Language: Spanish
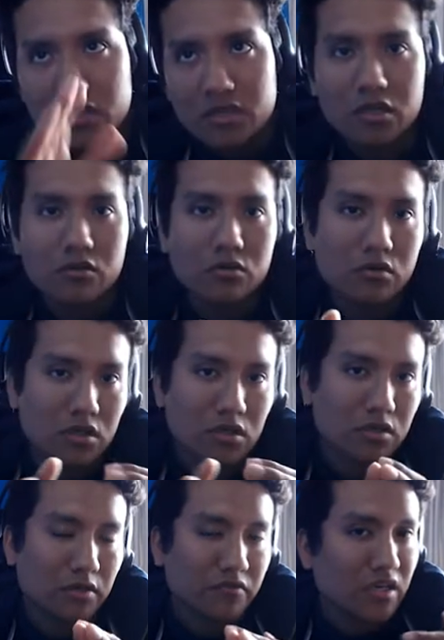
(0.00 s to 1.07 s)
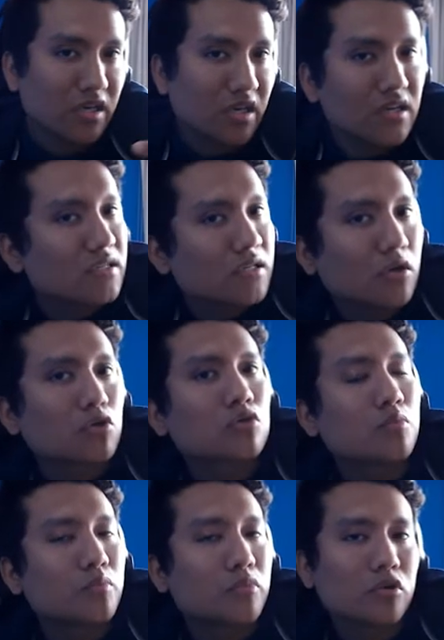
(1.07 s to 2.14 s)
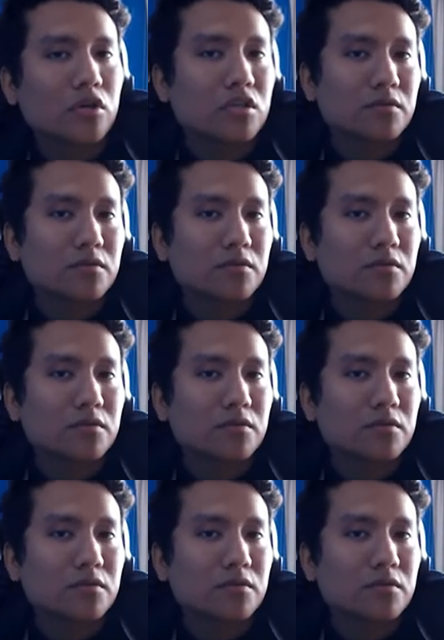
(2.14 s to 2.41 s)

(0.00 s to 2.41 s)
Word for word: Tanto que se finalicen los cupones,